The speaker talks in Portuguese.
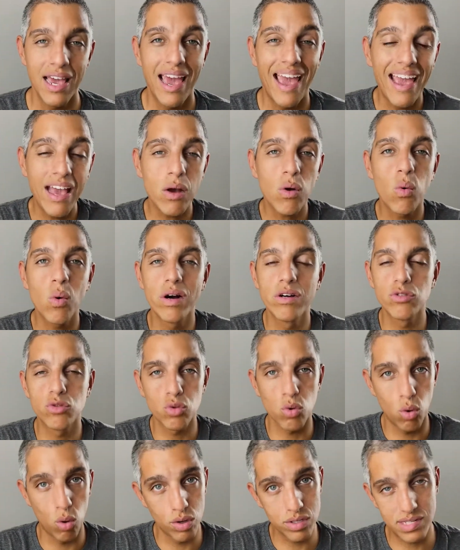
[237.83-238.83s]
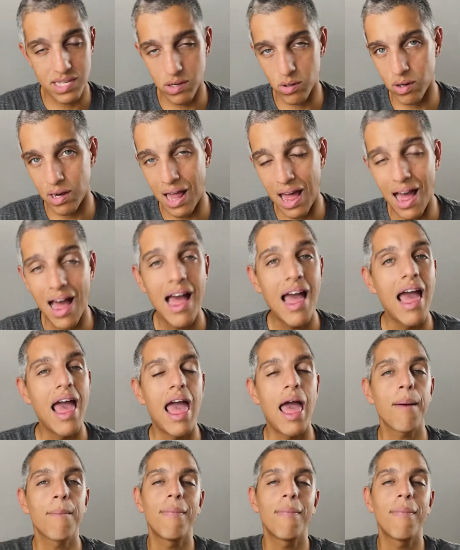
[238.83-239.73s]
Enquanto o celular é